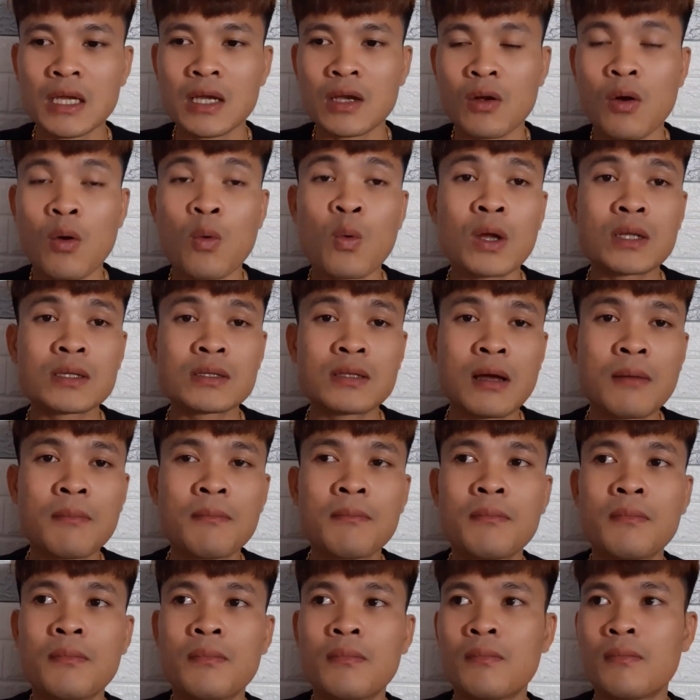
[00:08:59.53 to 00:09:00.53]
có quan tâm
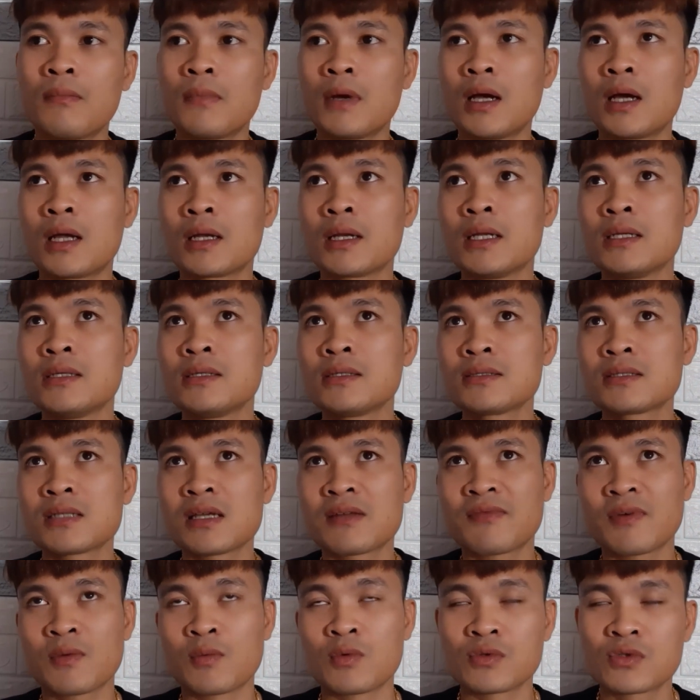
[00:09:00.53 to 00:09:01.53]
uh, đến những cái sản
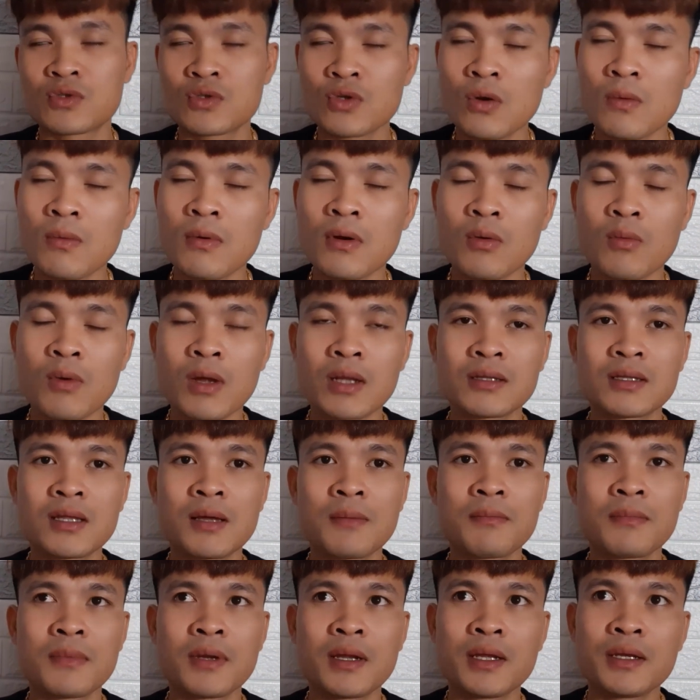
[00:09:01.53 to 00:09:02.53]
phẩm của shop, hoặc quan
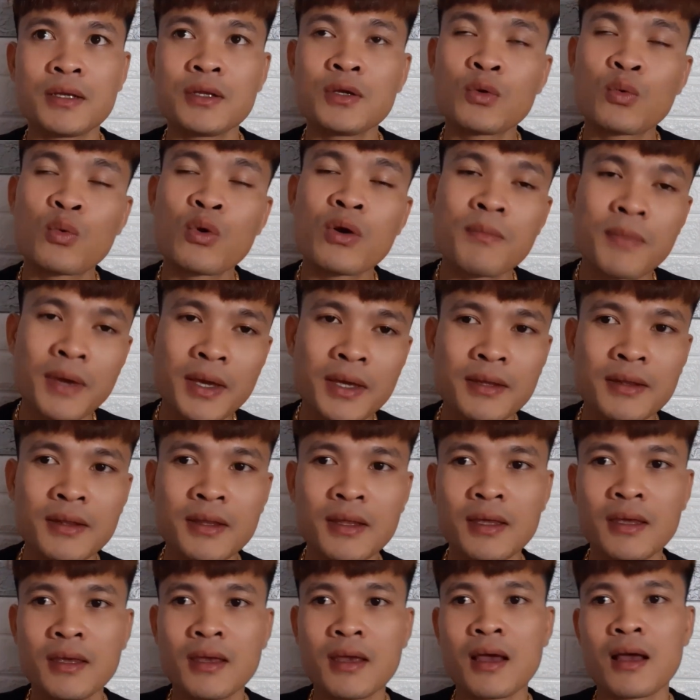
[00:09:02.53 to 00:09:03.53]
tâm đến yêu quý mình,
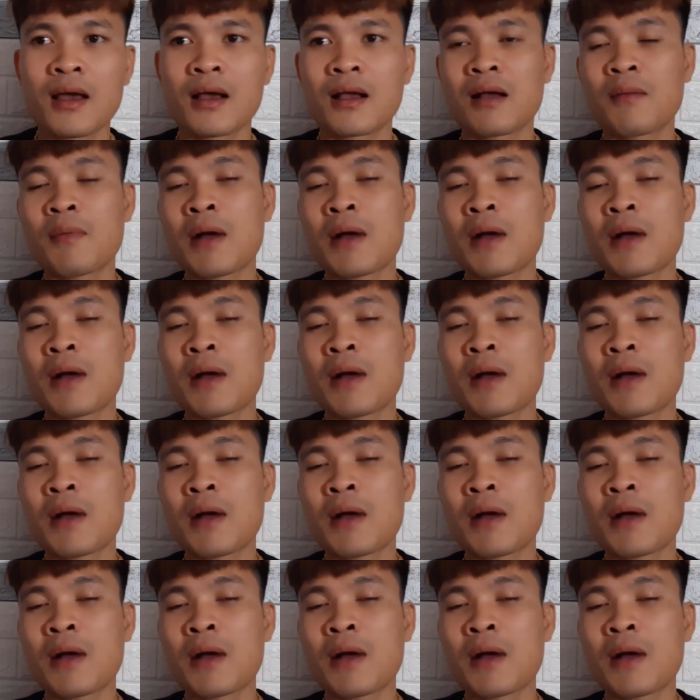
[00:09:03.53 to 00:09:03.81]
thì uh, các